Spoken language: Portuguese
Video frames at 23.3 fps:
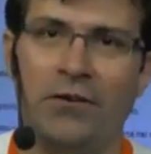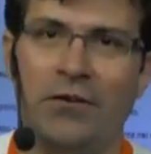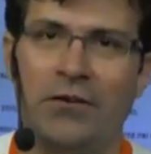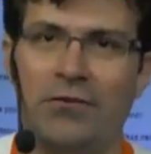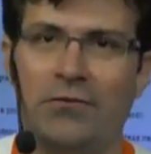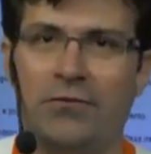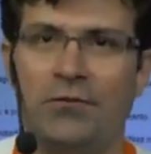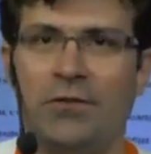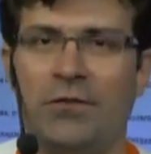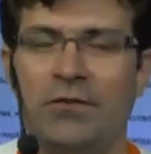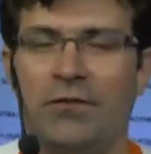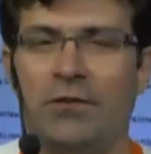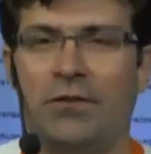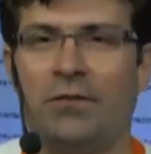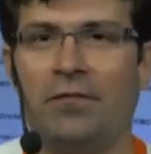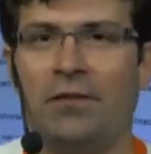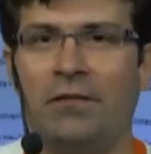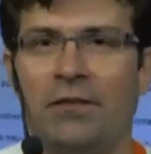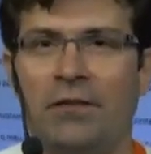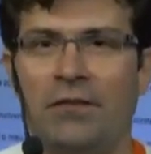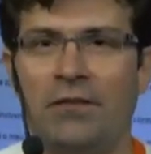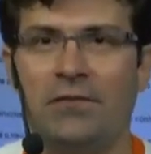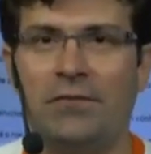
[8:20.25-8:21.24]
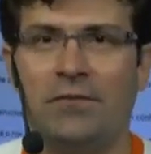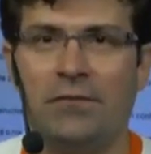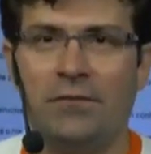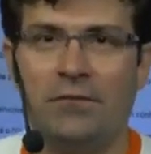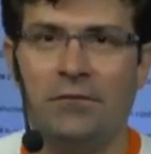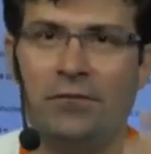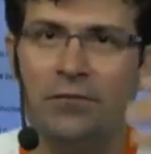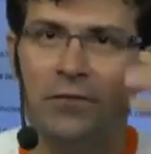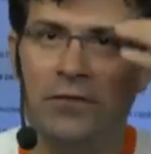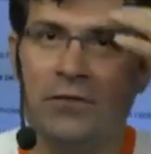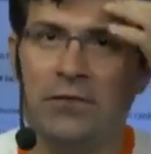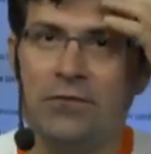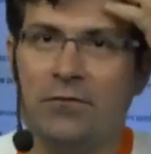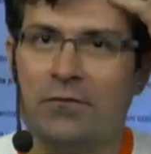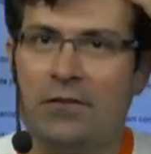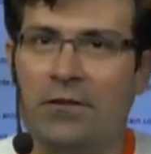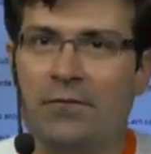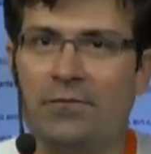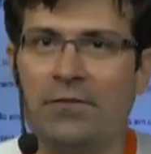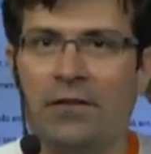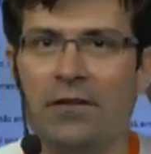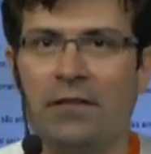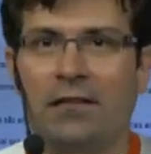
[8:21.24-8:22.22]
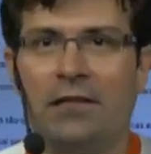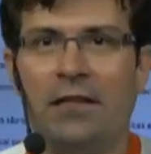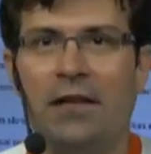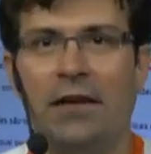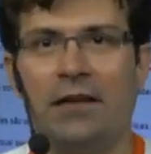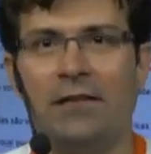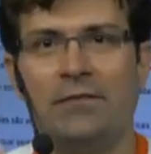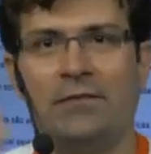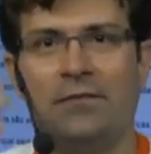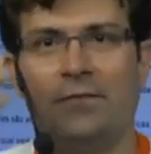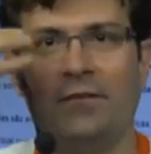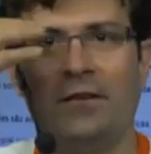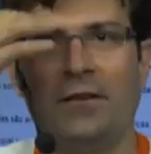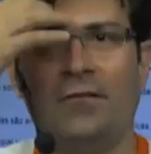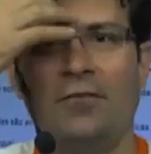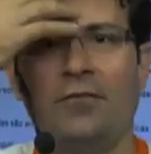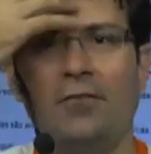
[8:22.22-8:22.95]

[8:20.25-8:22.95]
O History 55. O History é fantástico, né?